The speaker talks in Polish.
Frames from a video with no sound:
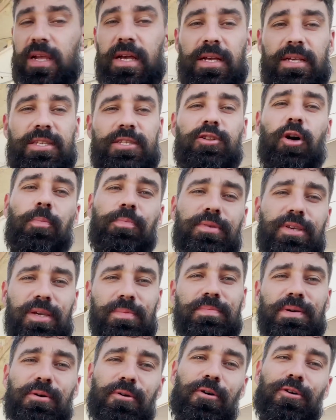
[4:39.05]
stopni
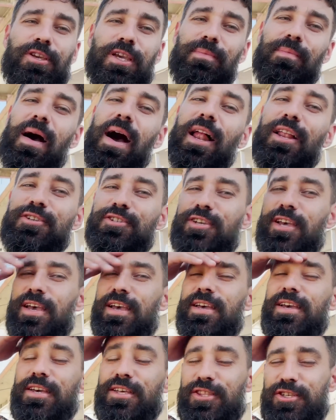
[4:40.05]
było niemalże
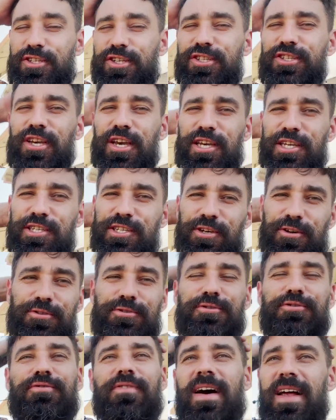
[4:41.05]
30,
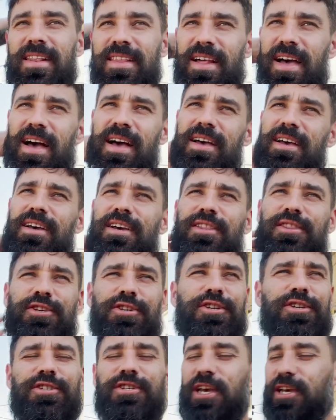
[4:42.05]
odczuwalna
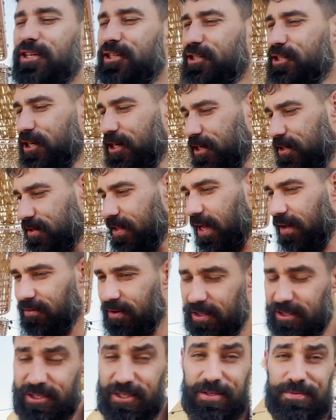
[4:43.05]
30, tak
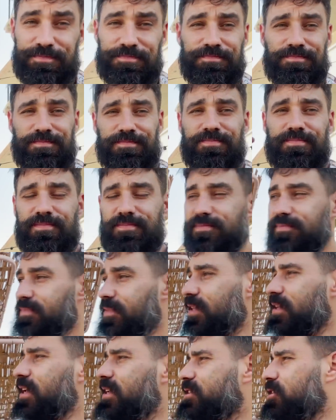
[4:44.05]
więc
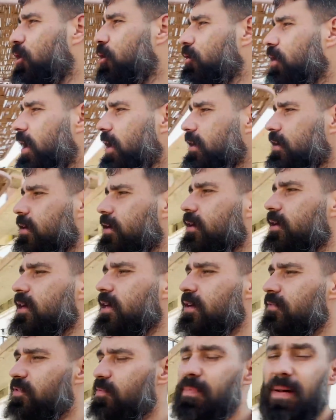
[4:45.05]
jest ogień.
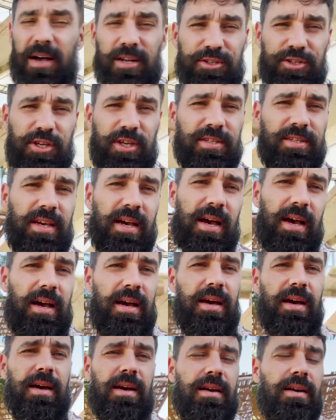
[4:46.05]
Wybaczcie za
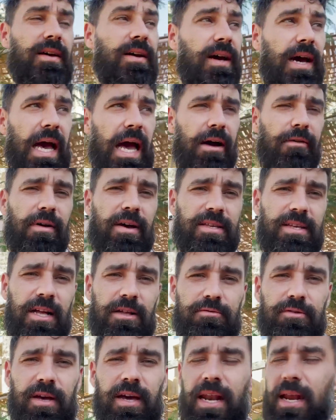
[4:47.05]
hałas, ale
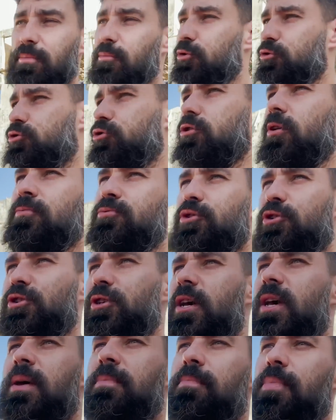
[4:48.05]
tutaj remontują coś.
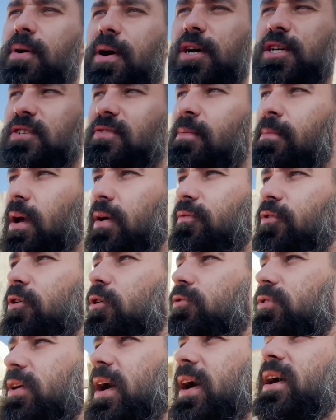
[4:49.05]
Pokażę Wam jak
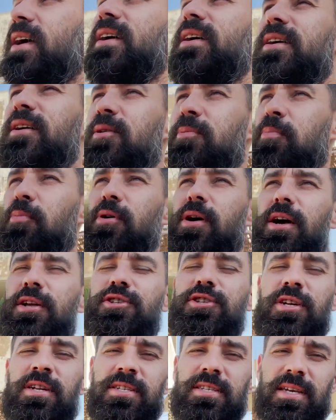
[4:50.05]
wygląda moja
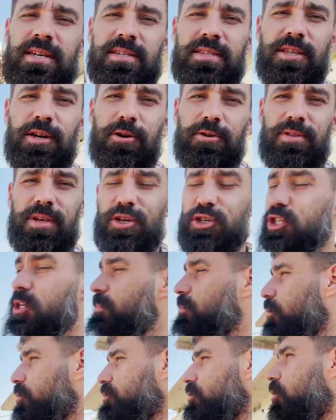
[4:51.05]
dżinica, tylko na
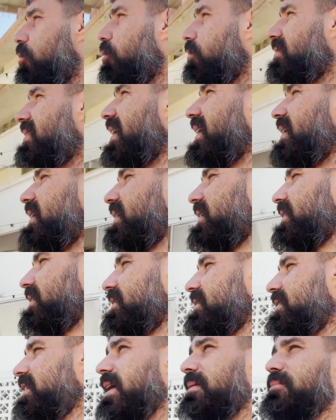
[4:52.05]
szybko z okna
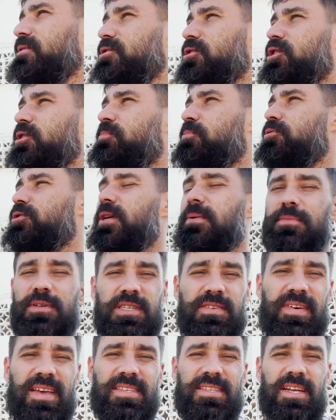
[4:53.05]
zjemy coś i pójdziemy
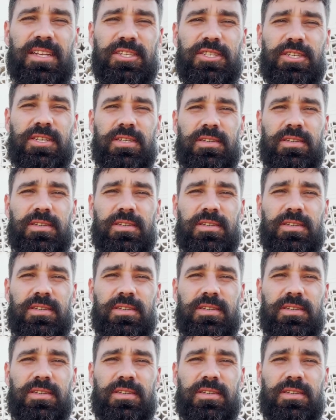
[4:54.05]
zwiedzać.